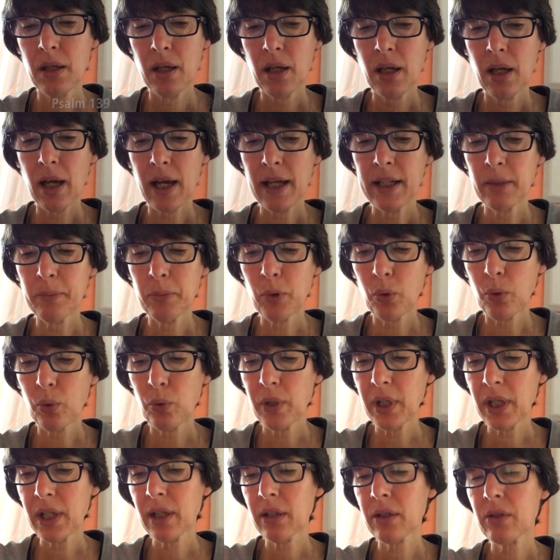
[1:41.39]
Eine
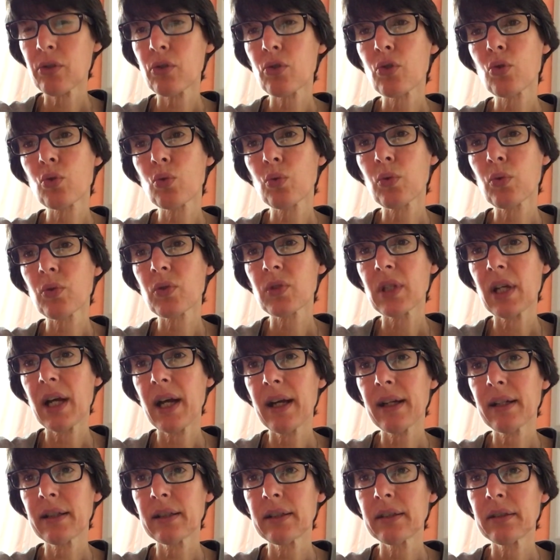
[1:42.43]
beruhigende
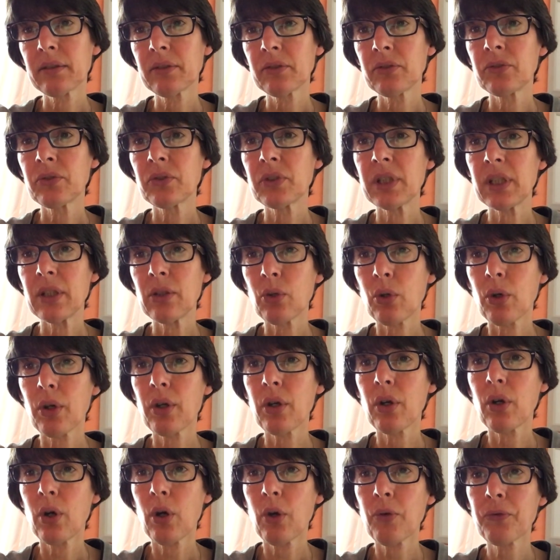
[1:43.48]
Zusage, die
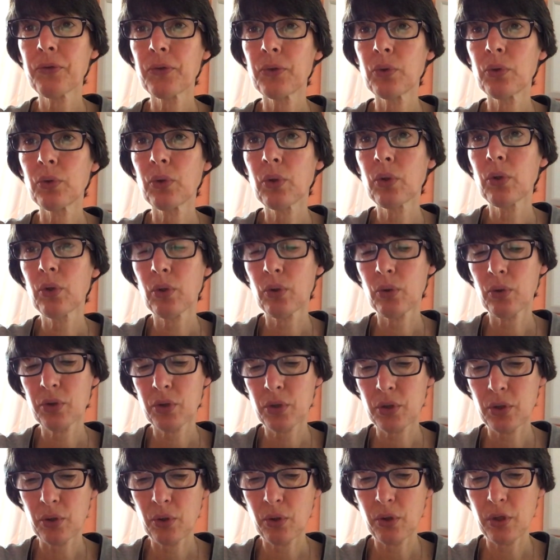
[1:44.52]
neue Hoffnung
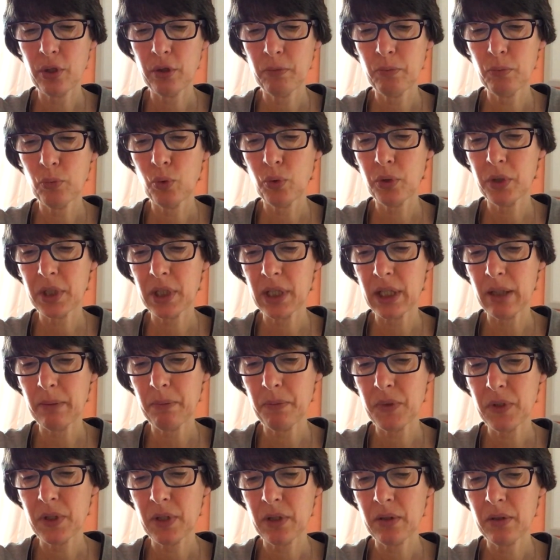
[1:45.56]
und neuen Mut
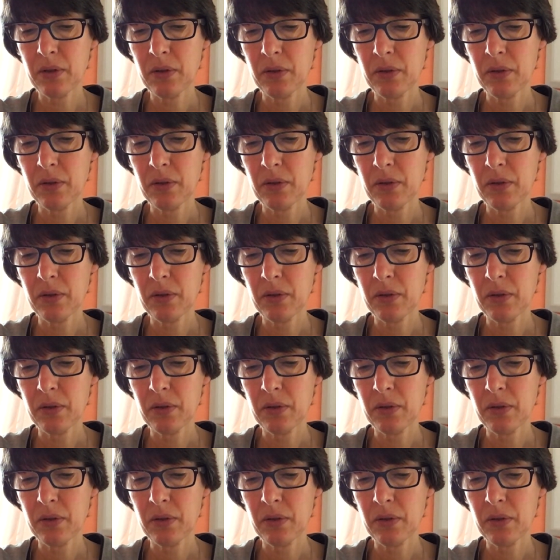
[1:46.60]
gibt